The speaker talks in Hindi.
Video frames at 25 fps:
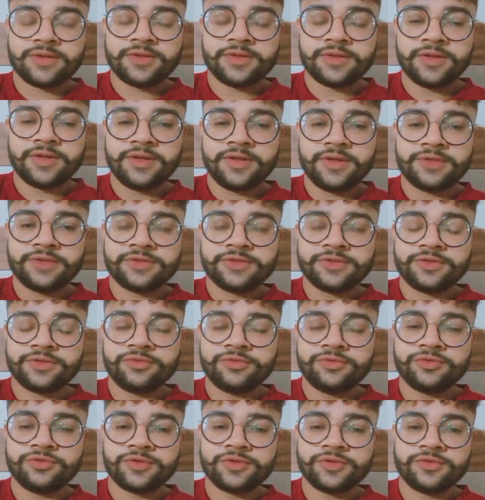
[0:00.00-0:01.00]
करते हैं
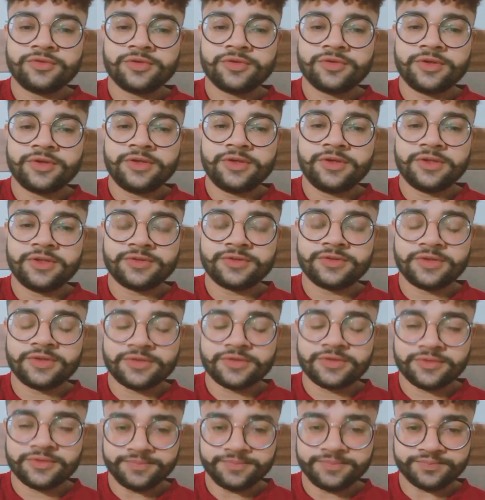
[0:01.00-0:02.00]
लेटेस्ट न्यूज़ की जो कि
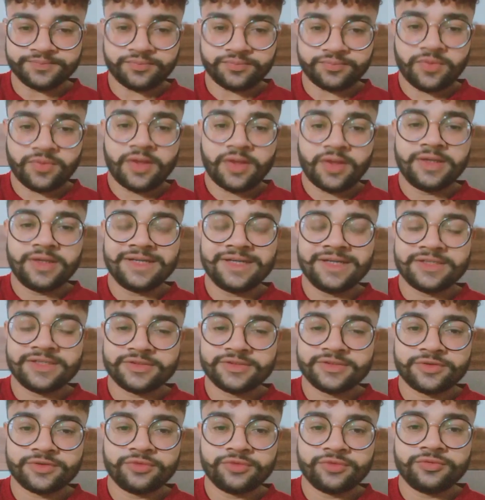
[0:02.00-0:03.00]
लेटेस्ट
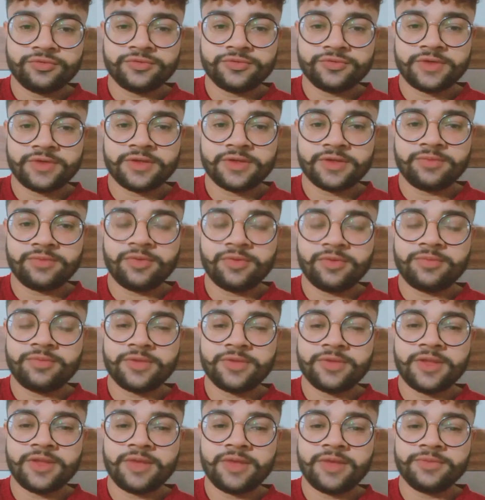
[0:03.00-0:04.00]
लेटेस्ट न्यूज़ है कि
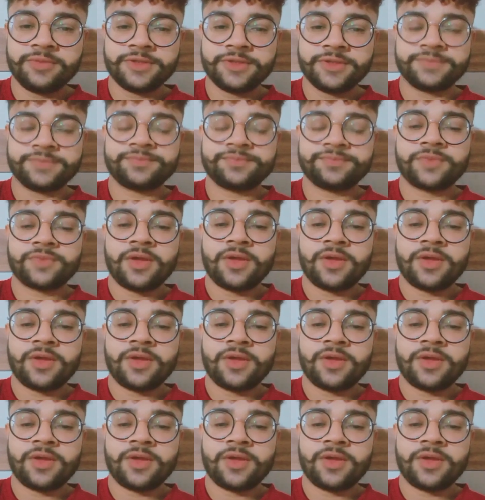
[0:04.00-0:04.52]
मोहम्मद आमिर